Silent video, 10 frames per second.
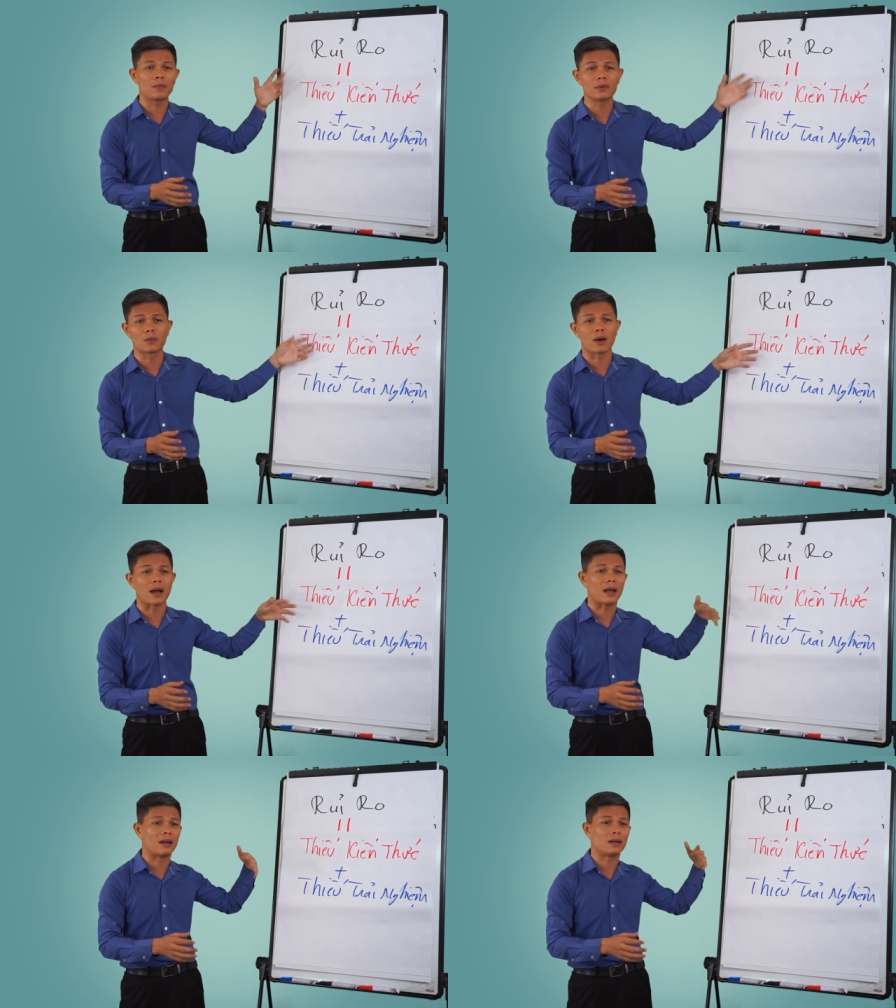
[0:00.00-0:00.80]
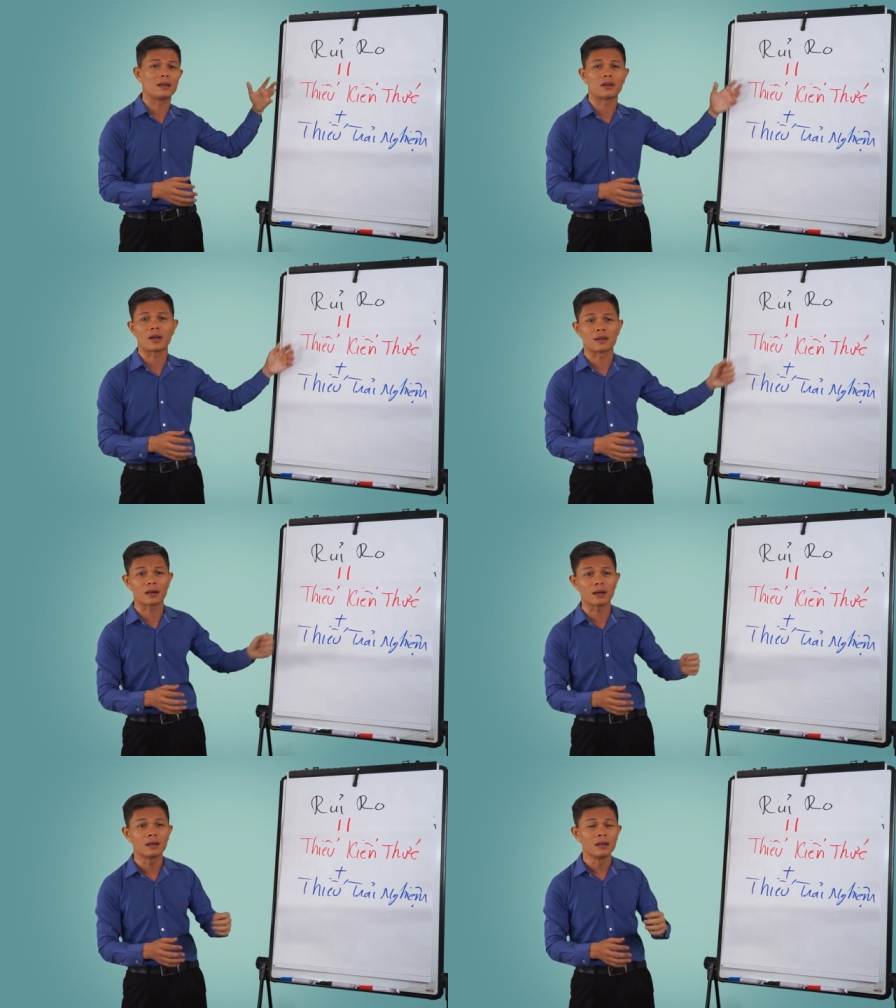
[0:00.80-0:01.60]
nước ngoài, kinh doanh hàng
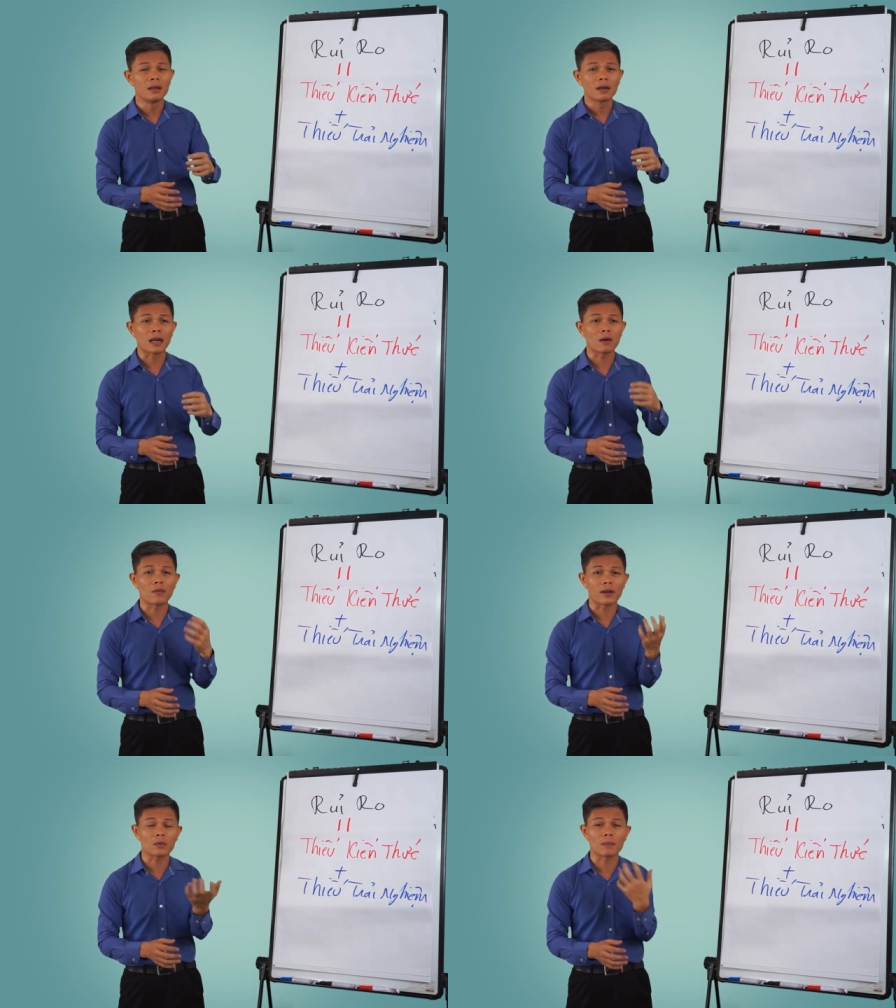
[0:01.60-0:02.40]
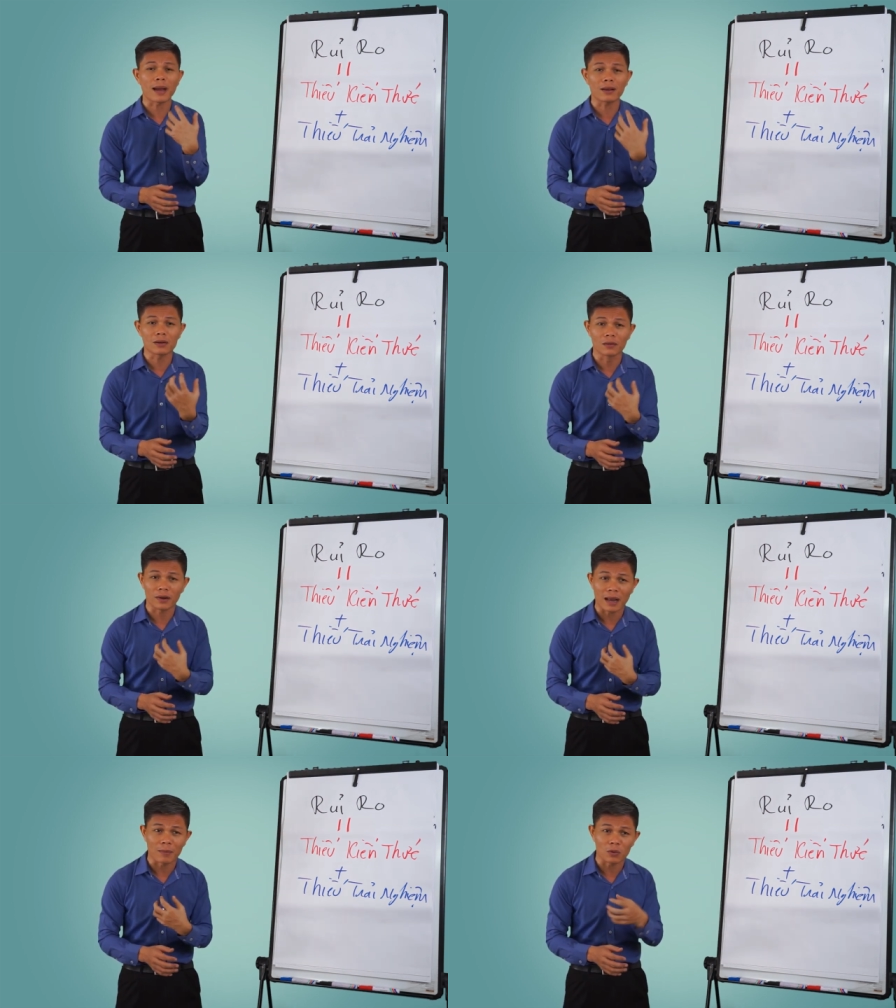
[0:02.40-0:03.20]
Nhật á, là không phải chúng ta bán cho người
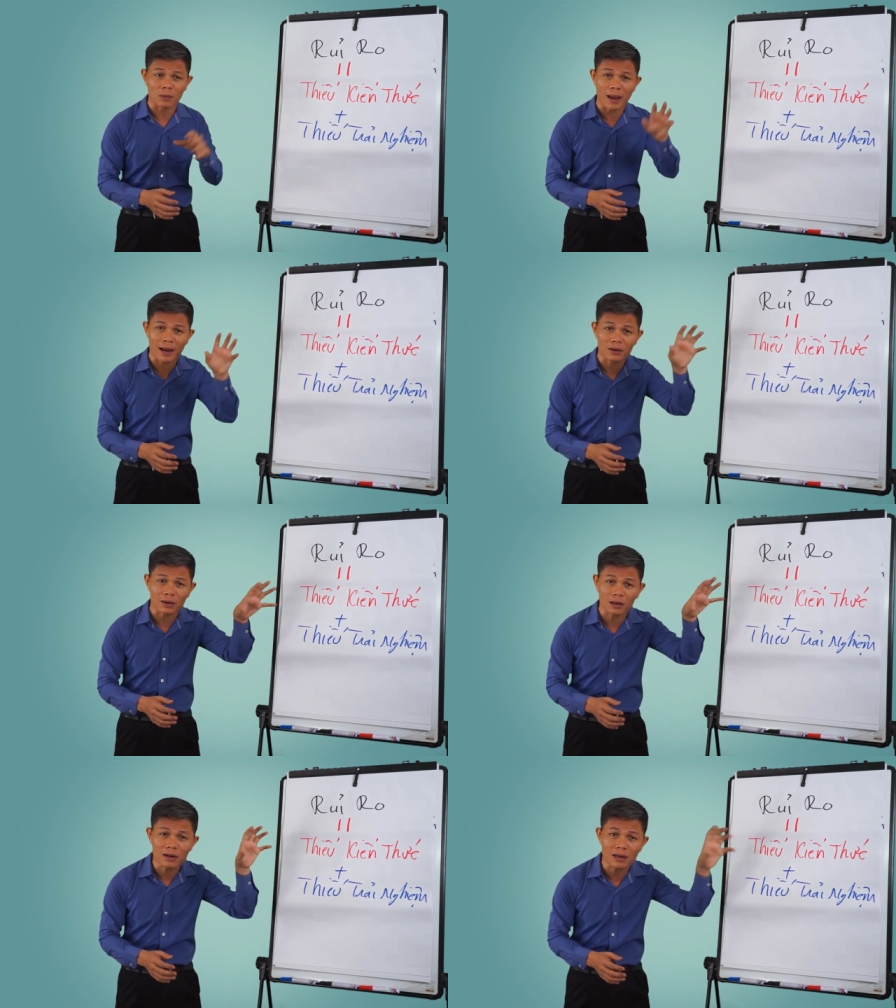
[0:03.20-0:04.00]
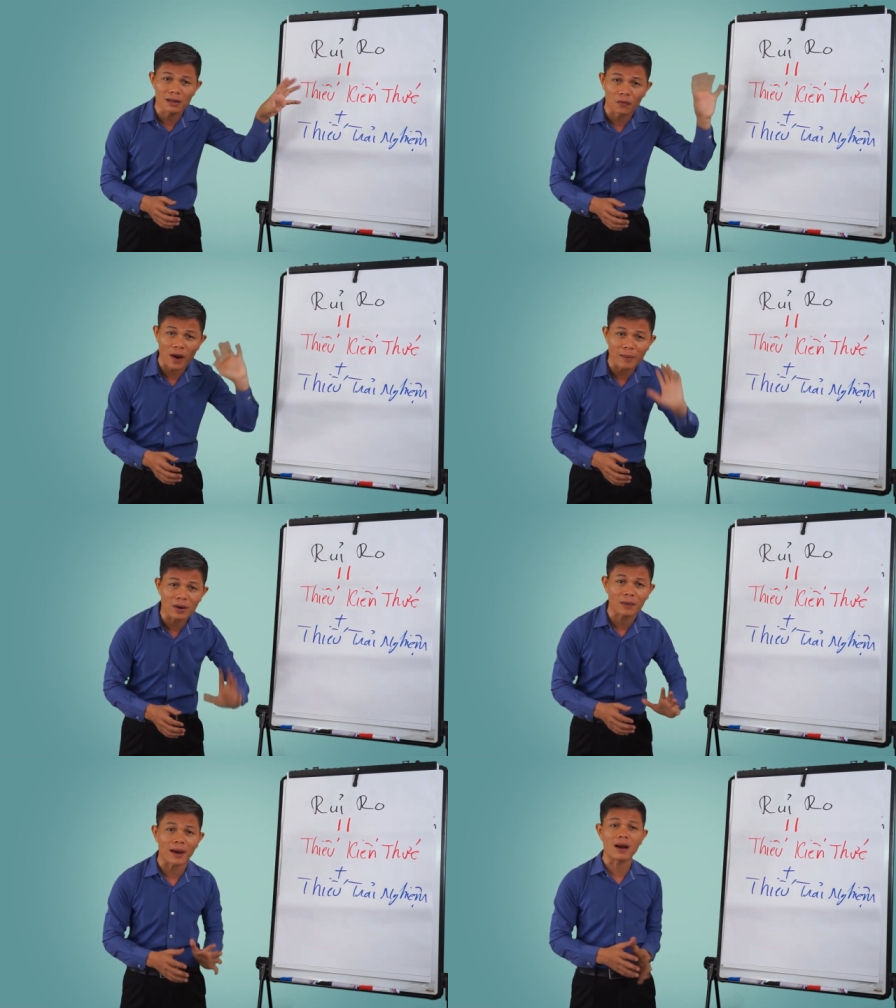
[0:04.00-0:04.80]
Việt Nam mà chúng ta bán cho chính cái người Pháp
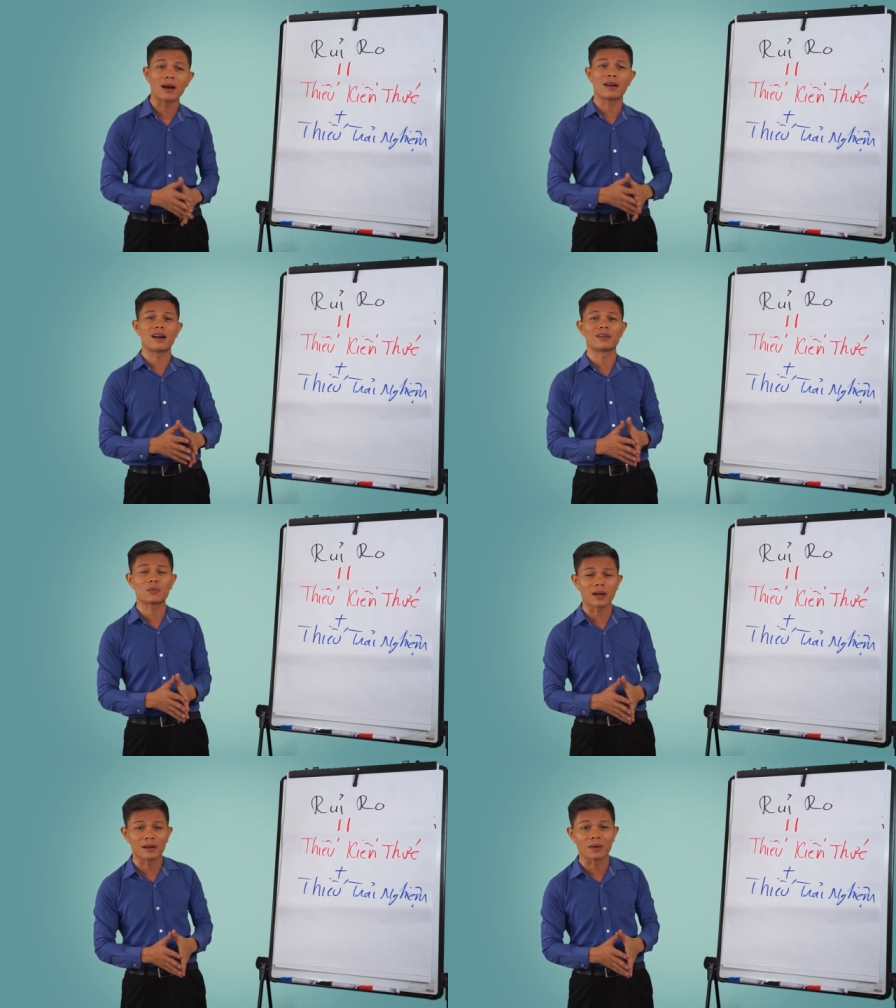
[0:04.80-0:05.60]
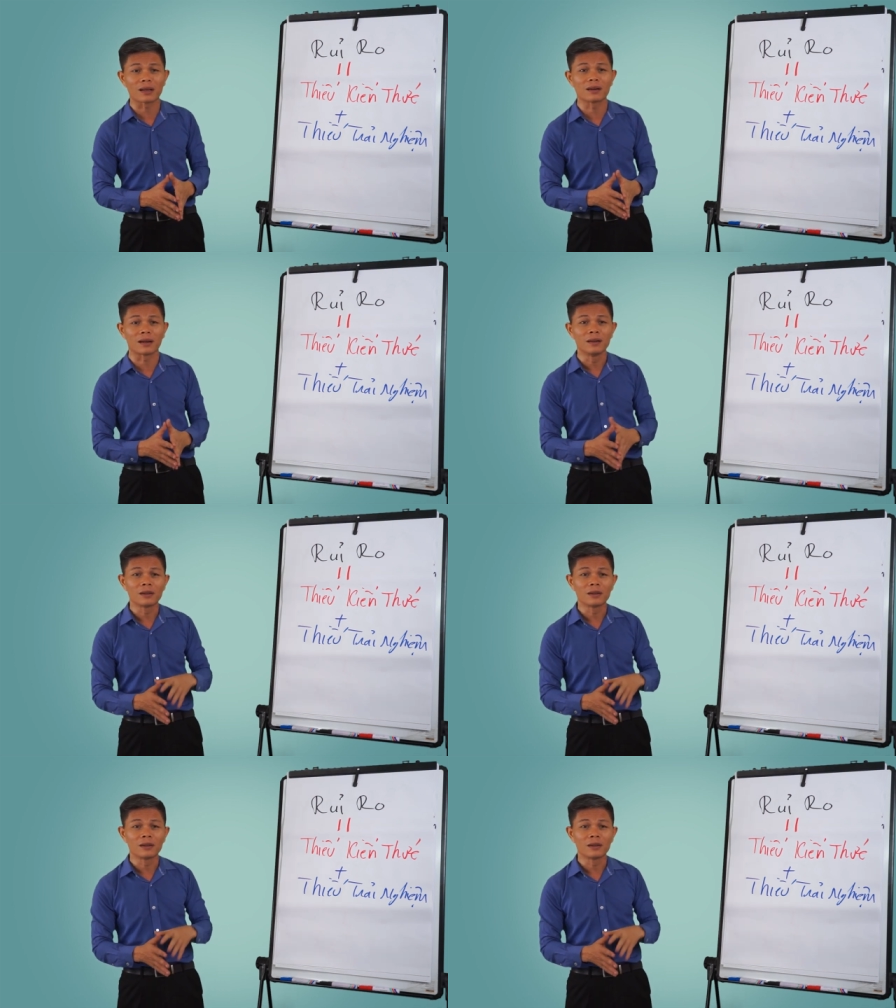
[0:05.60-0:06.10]
đó. Các bạn hình dung ra điều này chưa?